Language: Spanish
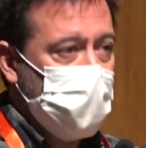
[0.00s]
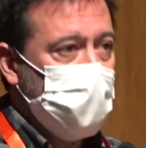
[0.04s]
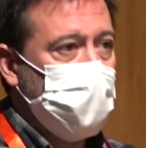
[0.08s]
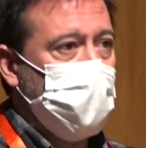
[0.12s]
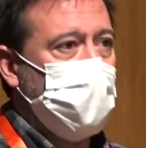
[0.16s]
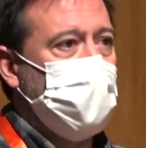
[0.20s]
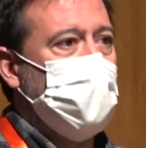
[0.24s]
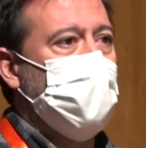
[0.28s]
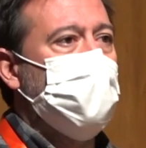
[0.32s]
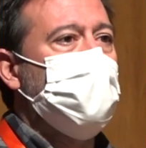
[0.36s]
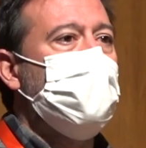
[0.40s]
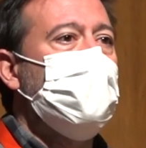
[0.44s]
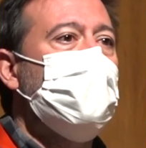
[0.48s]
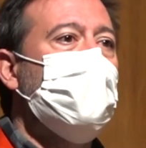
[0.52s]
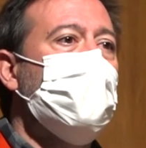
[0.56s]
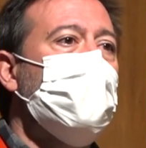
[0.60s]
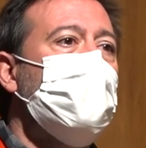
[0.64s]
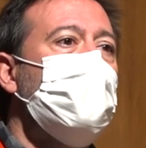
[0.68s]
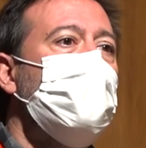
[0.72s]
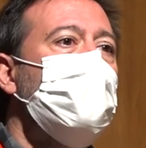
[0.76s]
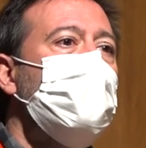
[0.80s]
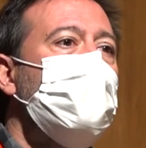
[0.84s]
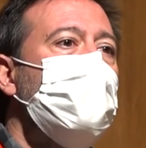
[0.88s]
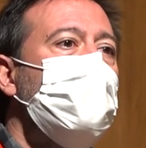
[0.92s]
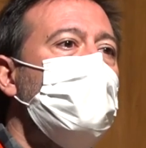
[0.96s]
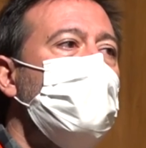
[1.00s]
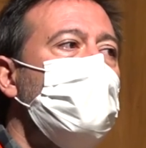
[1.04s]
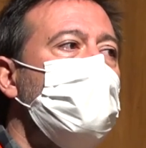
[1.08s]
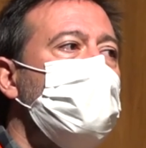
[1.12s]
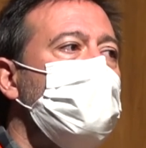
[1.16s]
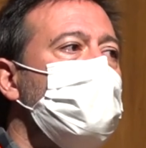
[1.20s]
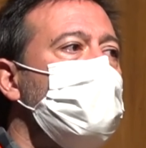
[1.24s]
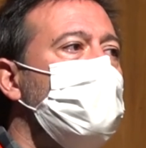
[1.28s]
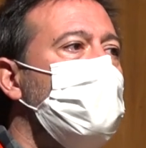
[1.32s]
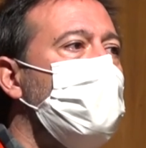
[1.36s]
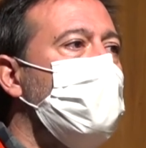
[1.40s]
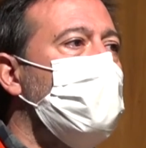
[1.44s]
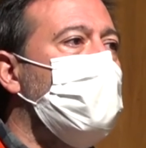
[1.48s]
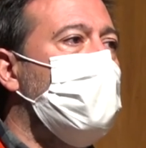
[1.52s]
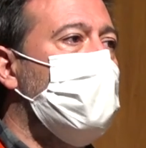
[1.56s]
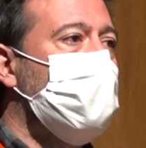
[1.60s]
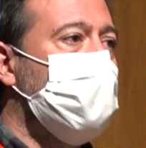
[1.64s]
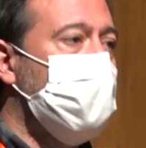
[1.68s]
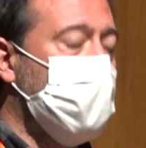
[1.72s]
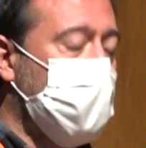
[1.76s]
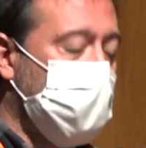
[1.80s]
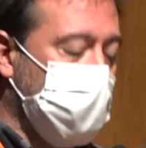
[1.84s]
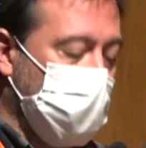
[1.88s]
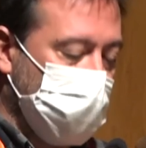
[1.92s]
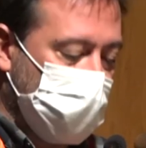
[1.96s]
porque al final es un dinero que al
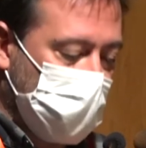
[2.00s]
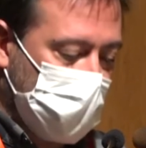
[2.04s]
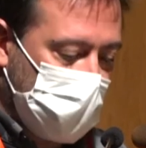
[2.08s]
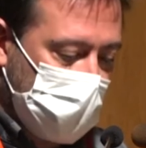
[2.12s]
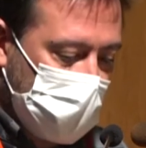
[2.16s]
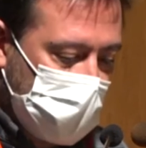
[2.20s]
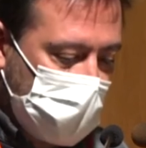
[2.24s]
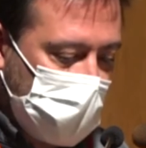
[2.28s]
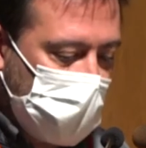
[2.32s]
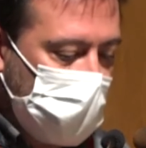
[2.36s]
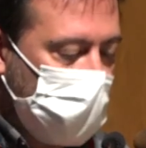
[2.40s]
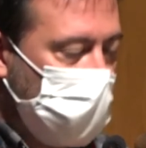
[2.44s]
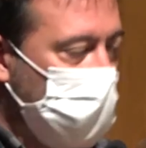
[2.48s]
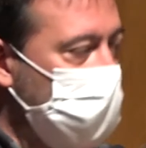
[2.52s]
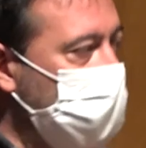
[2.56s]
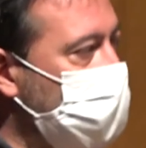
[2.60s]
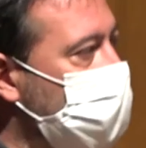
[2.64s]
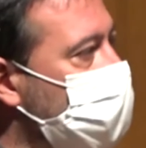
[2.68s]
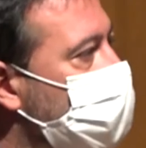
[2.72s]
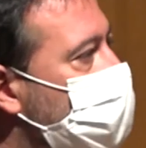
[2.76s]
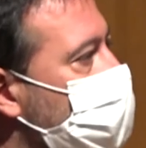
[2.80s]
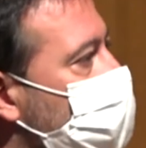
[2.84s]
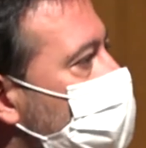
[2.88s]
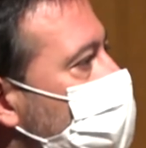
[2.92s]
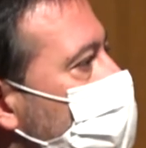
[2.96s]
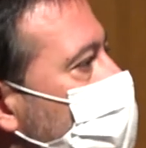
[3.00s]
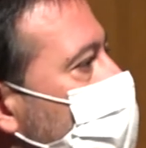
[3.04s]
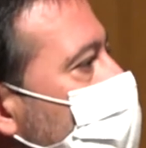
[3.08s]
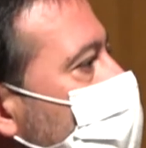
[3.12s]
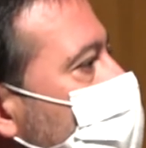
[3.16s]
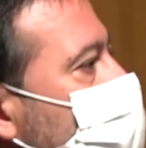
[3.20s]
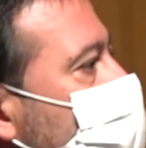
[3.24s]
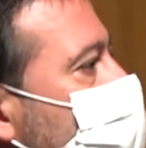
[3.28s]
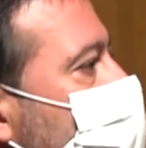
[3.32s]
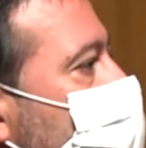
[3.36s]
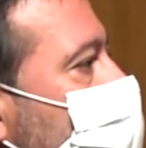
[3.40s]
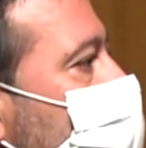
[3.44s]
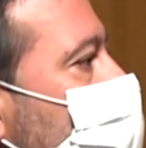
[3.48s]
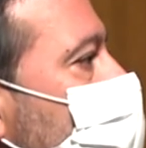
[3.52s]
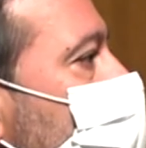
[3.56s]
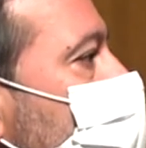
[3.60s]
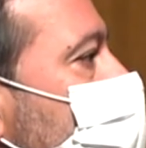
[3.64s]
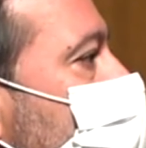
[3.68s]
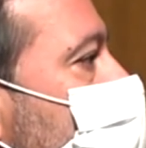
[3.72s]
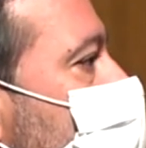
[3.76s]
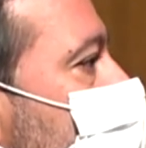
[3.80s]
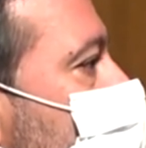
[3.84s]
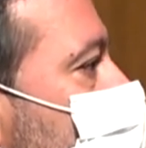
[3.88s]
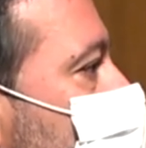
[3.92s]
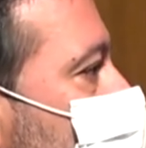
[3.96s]
final vamos a tener que devolver, pero realmente en
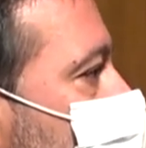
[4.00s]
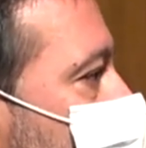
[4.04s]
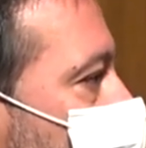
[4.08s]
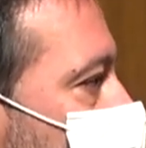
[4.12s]
el que en estos